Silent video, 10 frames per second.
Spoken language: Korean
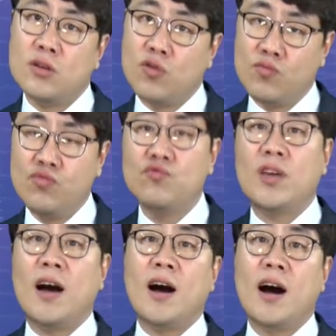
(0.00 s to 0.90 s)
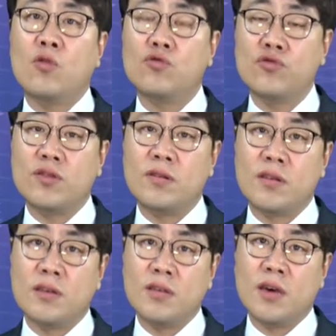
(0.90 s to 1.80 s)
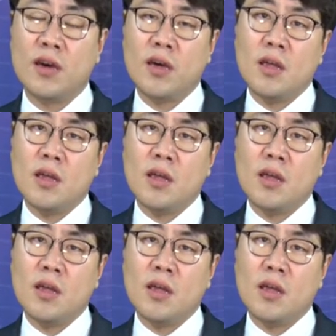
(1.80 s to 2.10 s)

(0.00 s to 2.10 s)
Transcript: 전부 다 아우를 수 있어야 되는데